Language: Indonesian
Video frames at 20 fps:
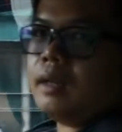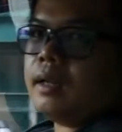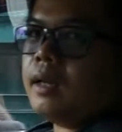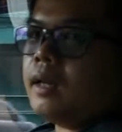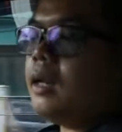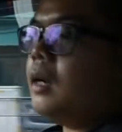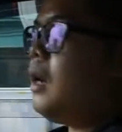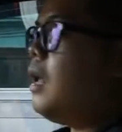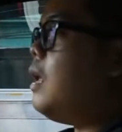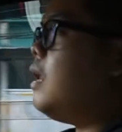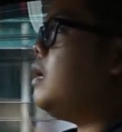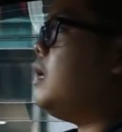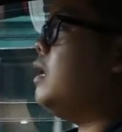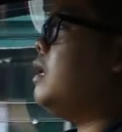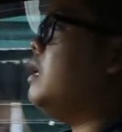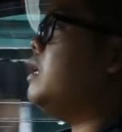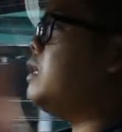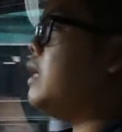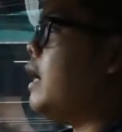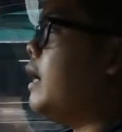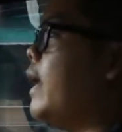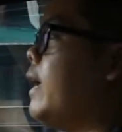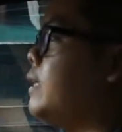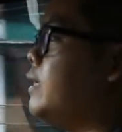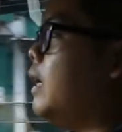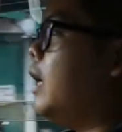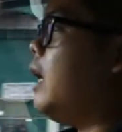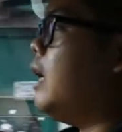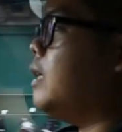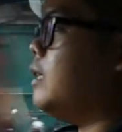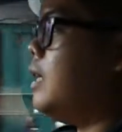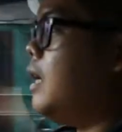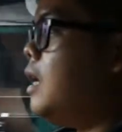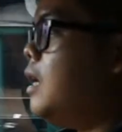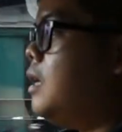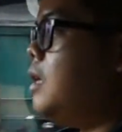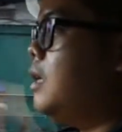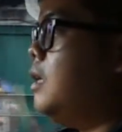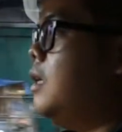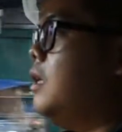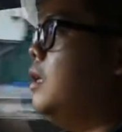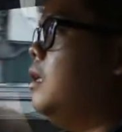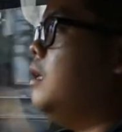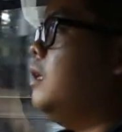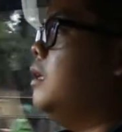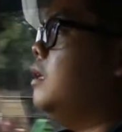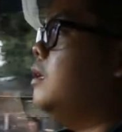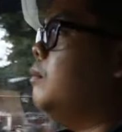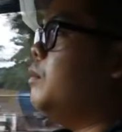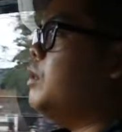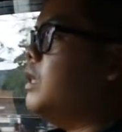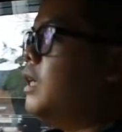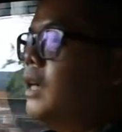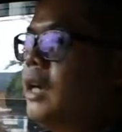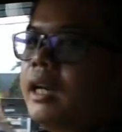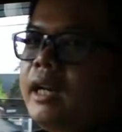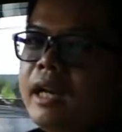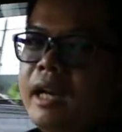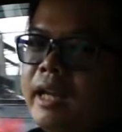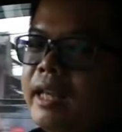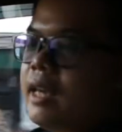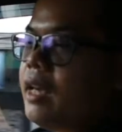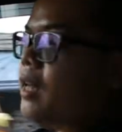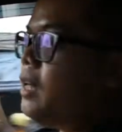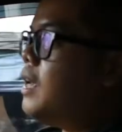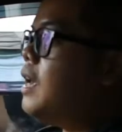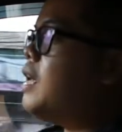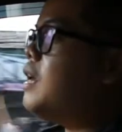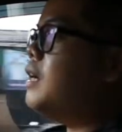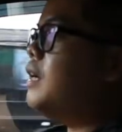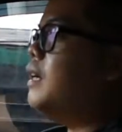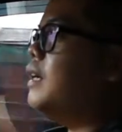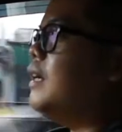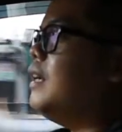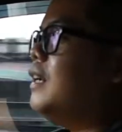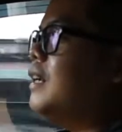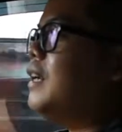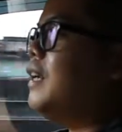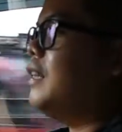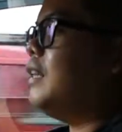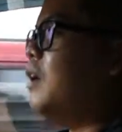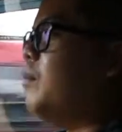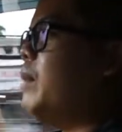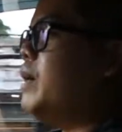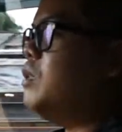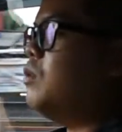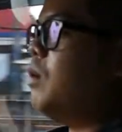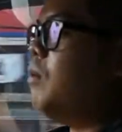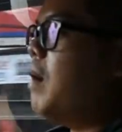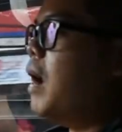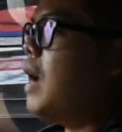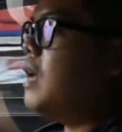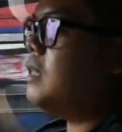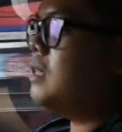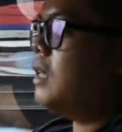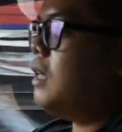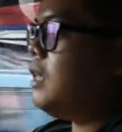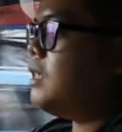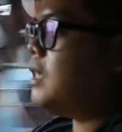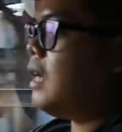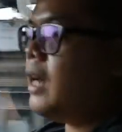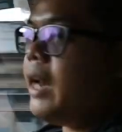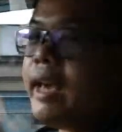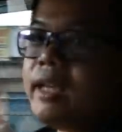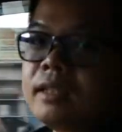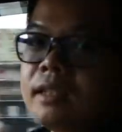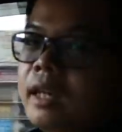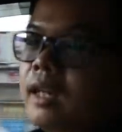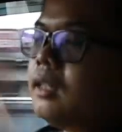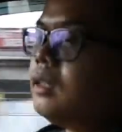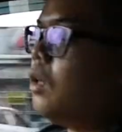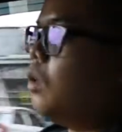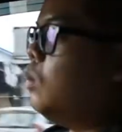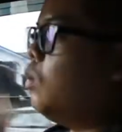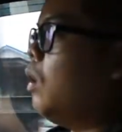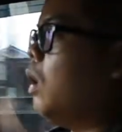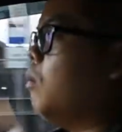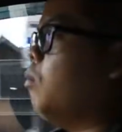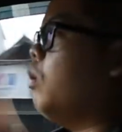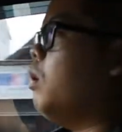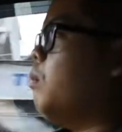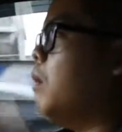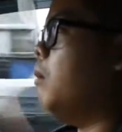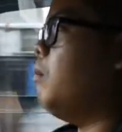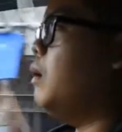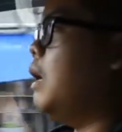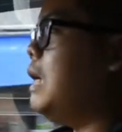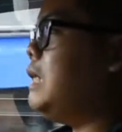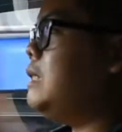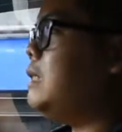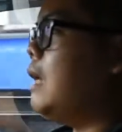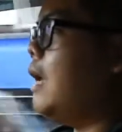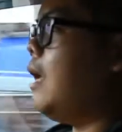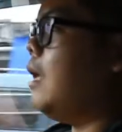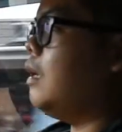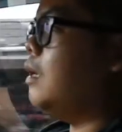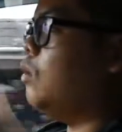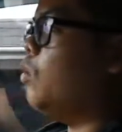karena di Nissan X-Trail aja bisa dilihat ya linknya nih ya kita main juga bahas di Nissan X-Trail tahun 2015 yang